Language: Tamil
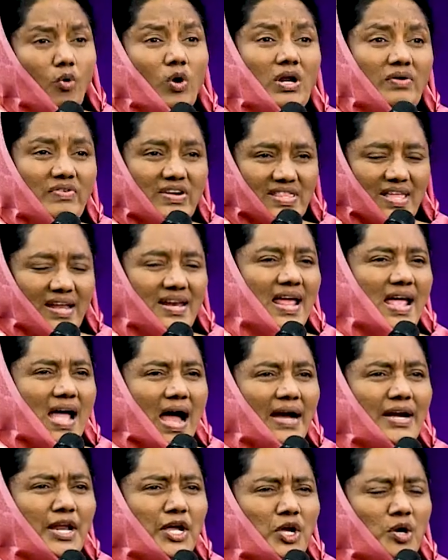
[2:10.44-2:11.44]
ஒருவர் தன்னை
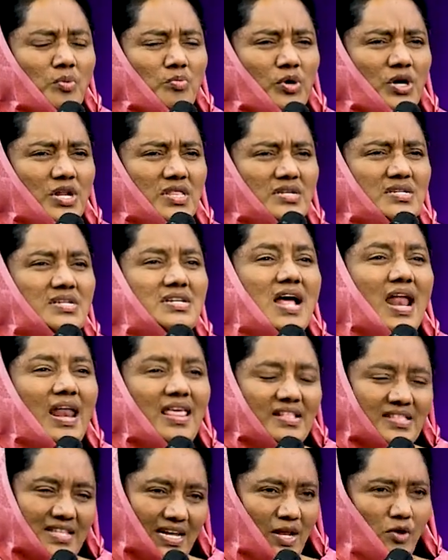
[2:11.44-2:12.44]
அடிக்கும் பொழுது
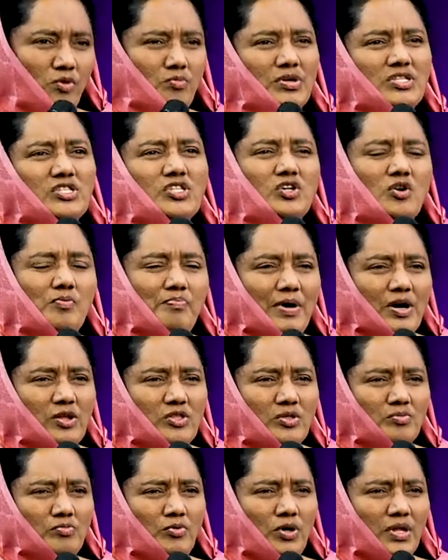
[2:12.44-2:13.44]
அல்லது தன்னை
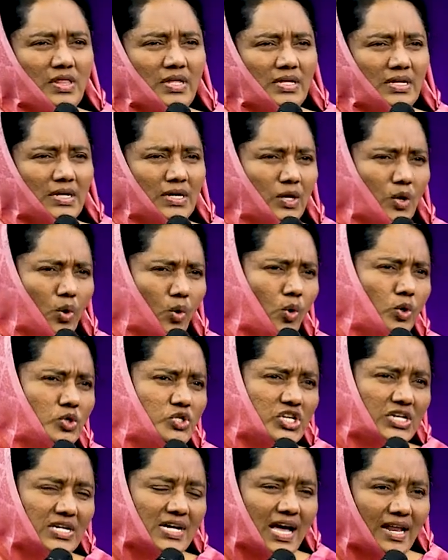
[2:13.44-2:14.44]
உபத்திரவப்படுத்தும் பொழுது
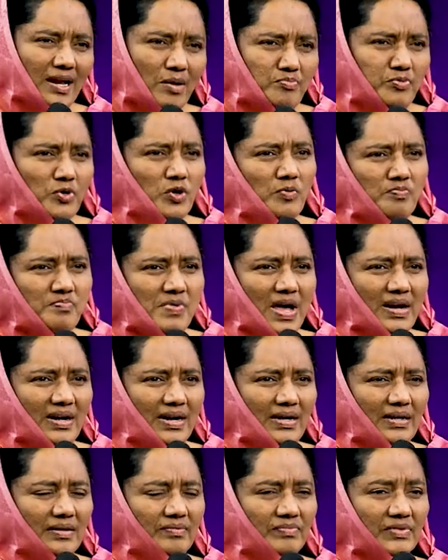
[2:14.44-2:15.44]
கொஞ்ச காலம்
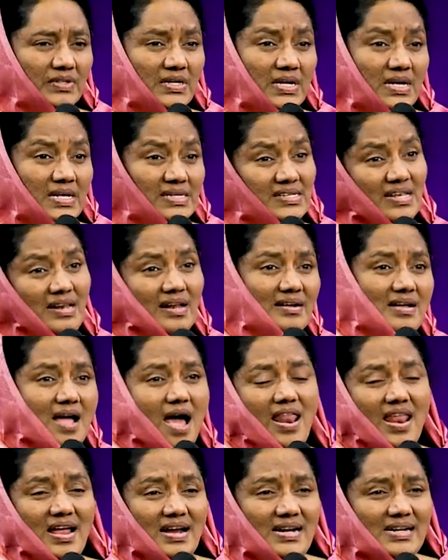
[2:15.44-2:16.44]
பொறுப்பார்கள் சில
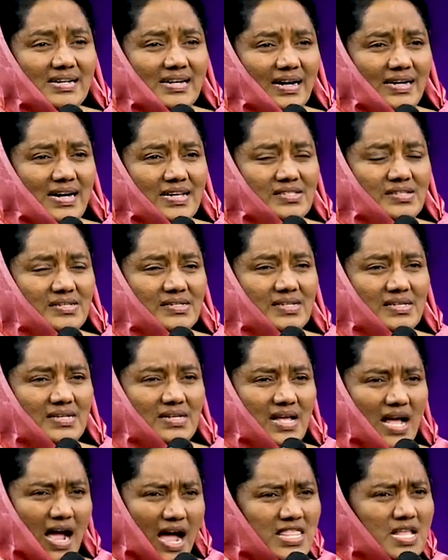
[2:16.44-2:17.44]
காலங்கள் கழித்து
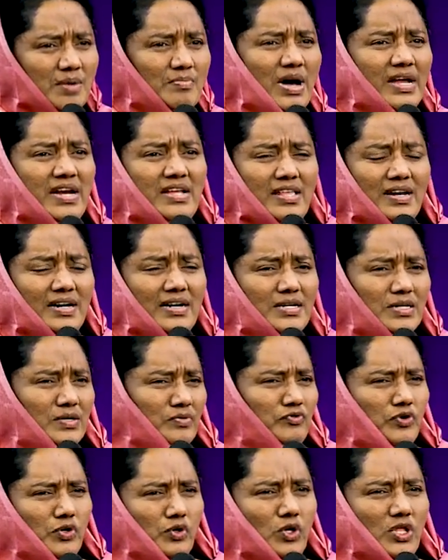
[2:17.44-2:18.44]
அந்த
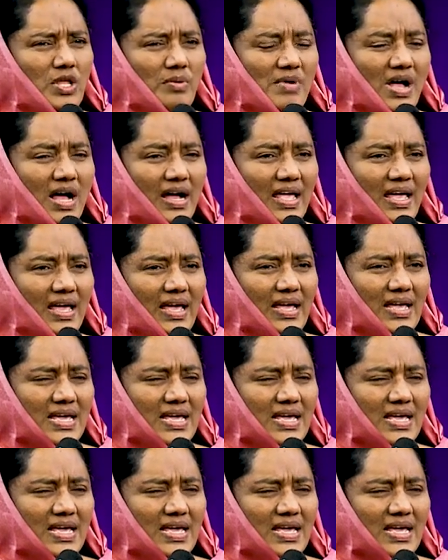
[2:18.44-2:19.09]
மனிதர்களுக்கு விரோதமாக